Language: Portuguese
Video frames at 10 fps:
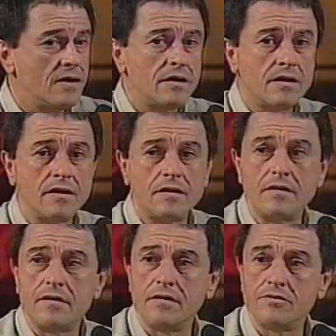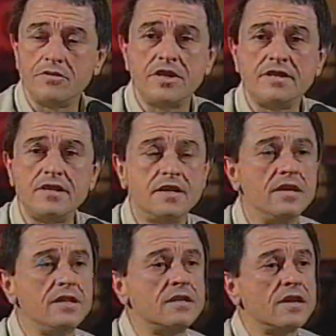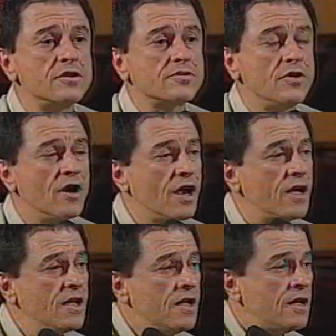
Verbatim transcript: uh, no dia seguinte na escola